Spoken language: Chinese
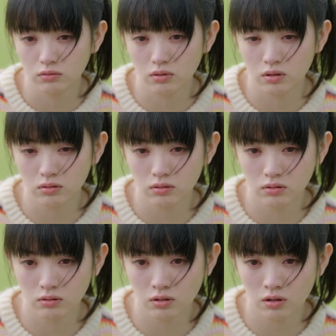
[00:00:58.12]
临床
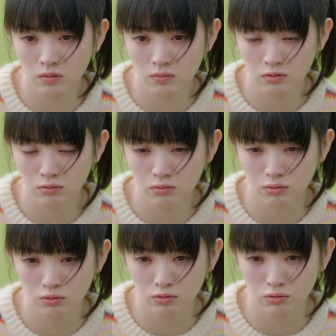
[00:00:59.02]
写那么多
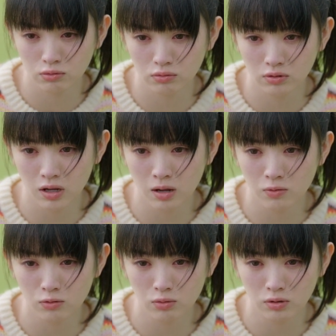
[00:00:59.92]
书，那么
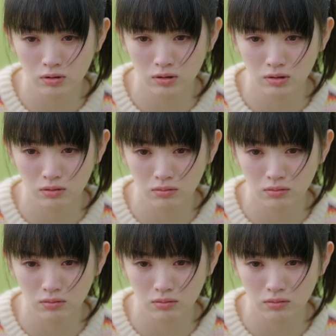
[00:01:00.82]
多题，